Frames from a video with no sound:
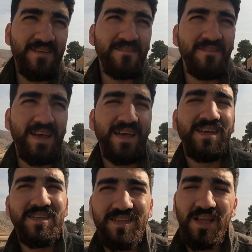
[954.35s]

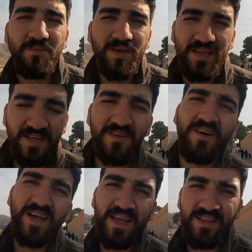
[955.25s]
Ve tabii
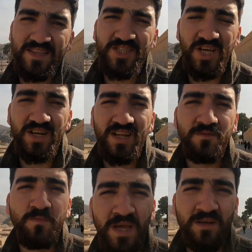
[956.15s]
rivayet cennet
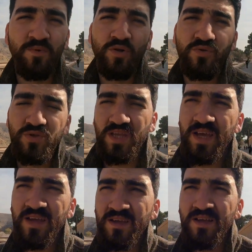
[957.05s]
benim oldu
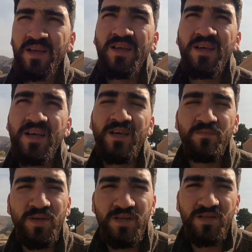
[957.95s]
diye
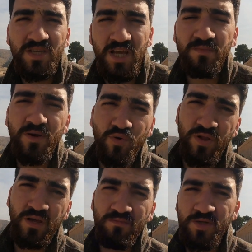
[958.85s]
e, bir kelime
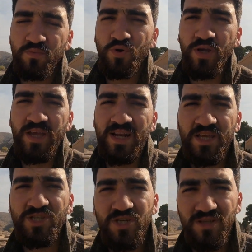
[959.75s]
kullanmış burayı ele
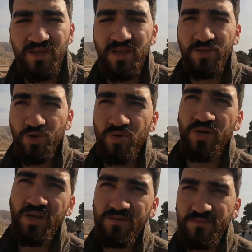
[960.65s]
geçirdikten
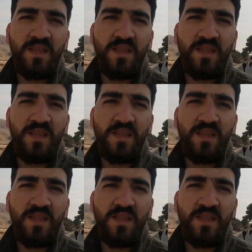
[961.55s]
sonra.